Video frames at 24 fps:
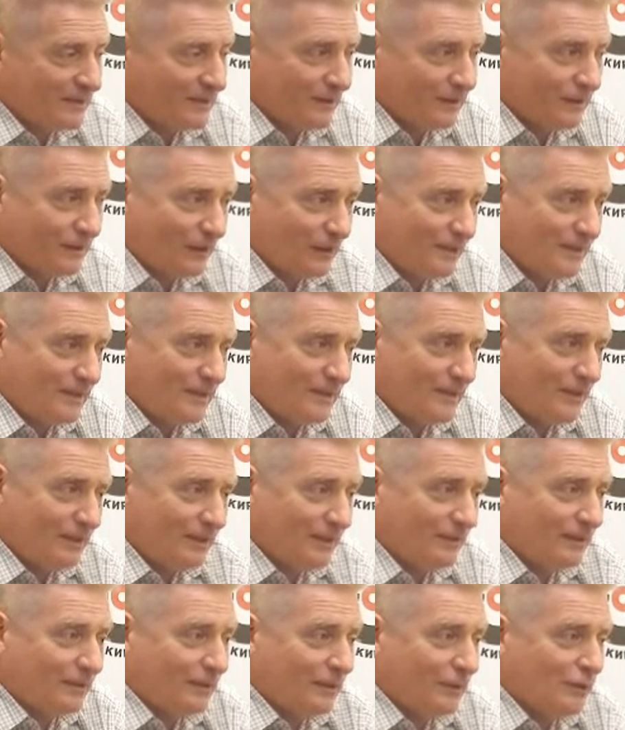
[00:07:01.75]

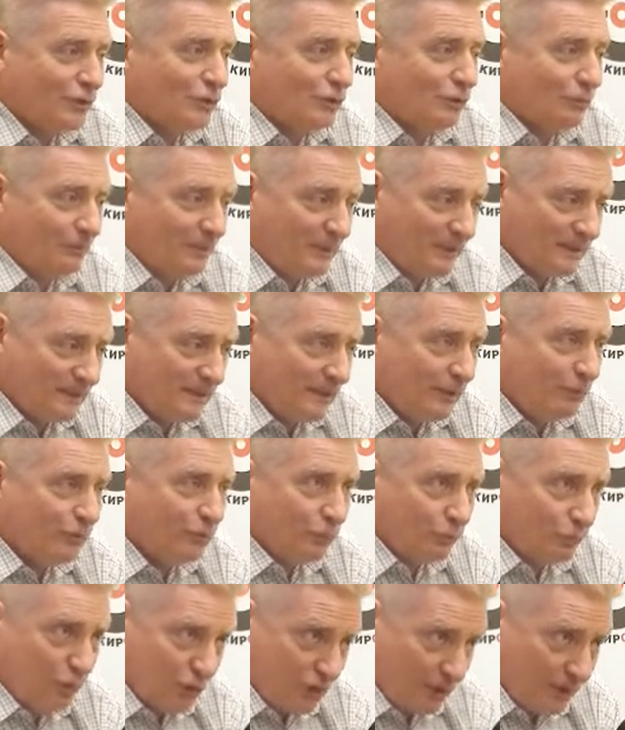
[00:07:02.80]
согласие, что признает
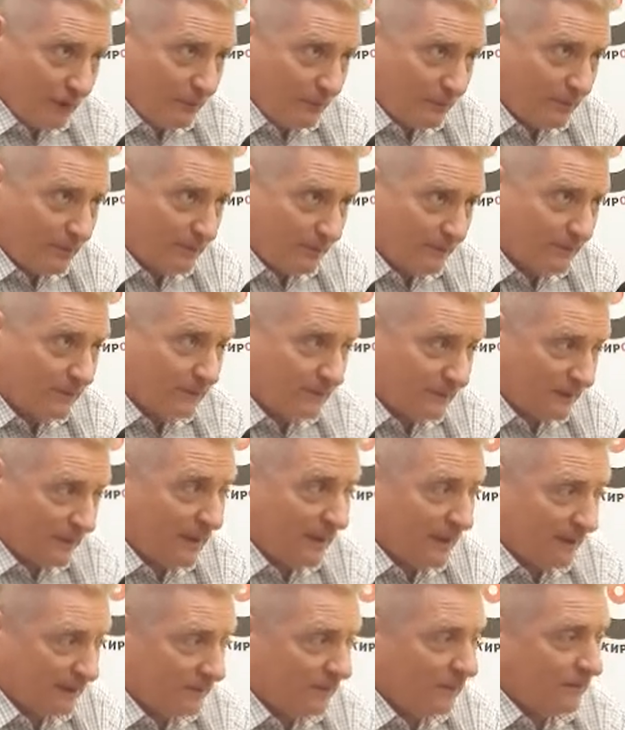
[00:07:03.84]
ущерб.
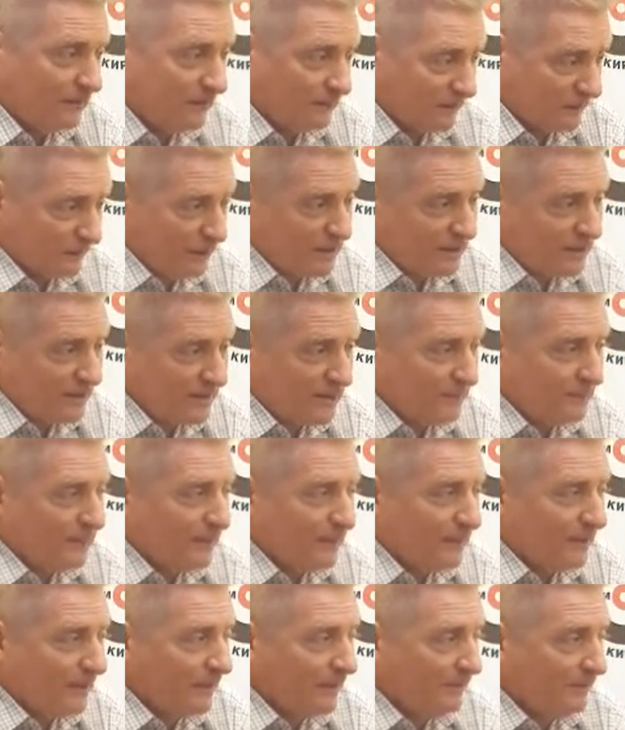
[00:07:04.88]
Да, да, конечно, с ним было
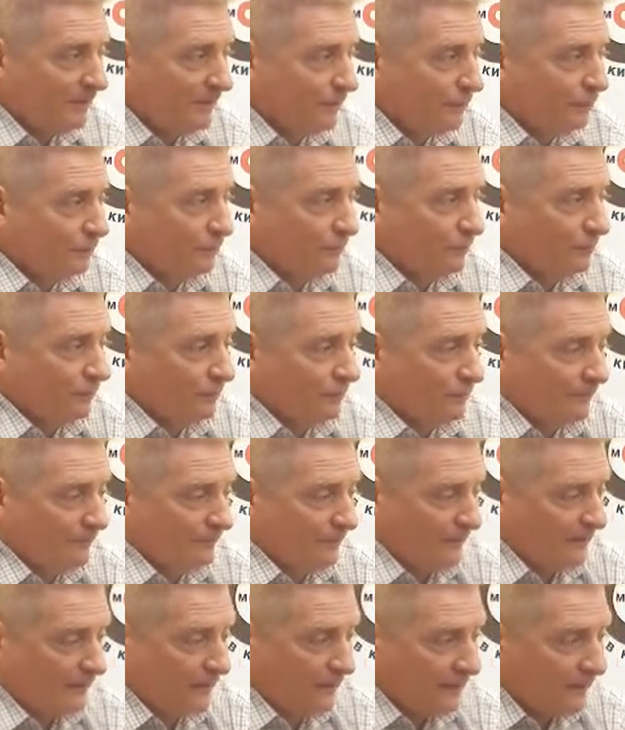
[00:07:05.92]
проговорено, но
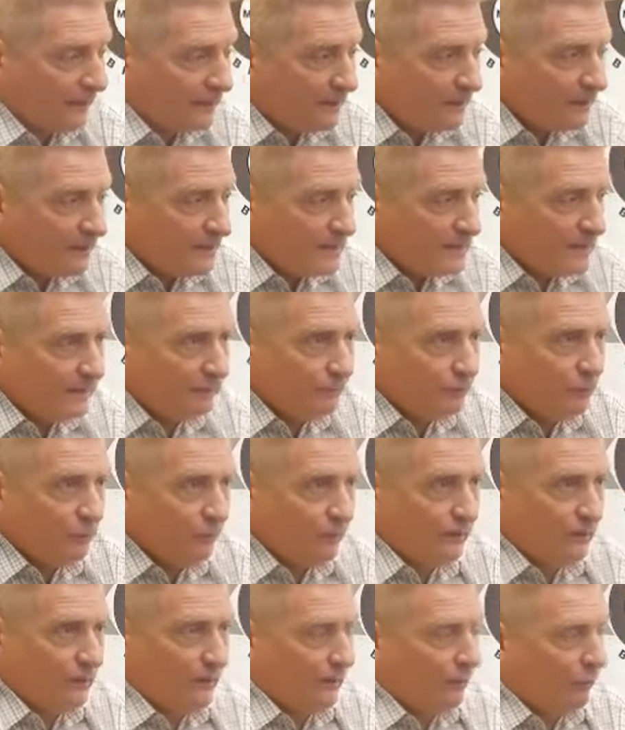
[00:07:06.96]
это не, не основное.
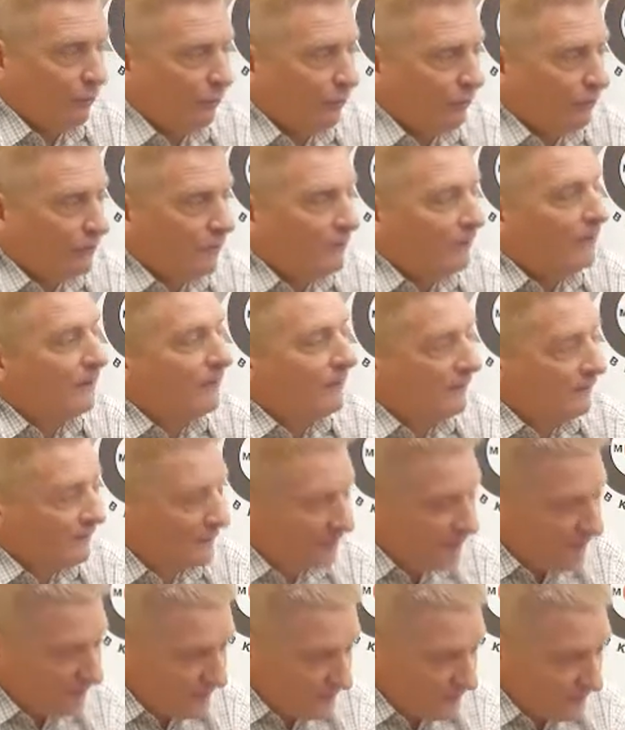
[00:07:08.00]
Молчаливое согласие. О,
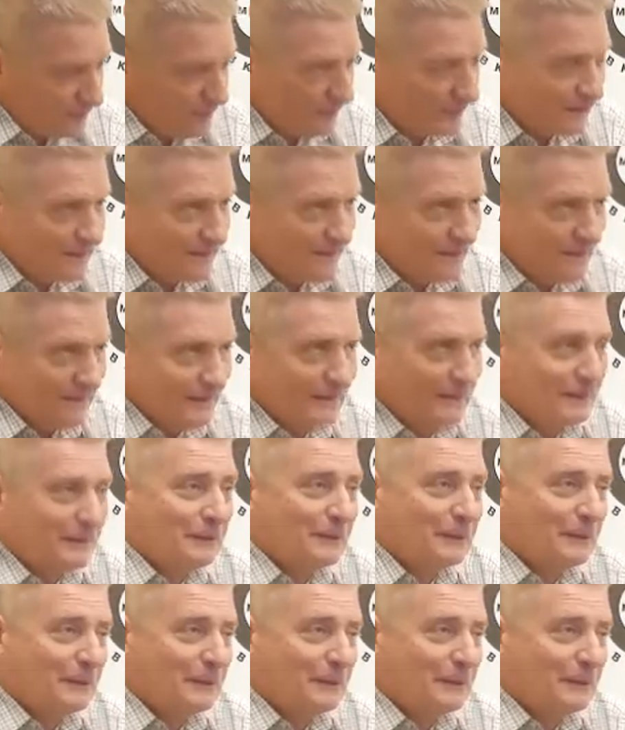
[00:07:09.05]
я не согласен. Молчаливое.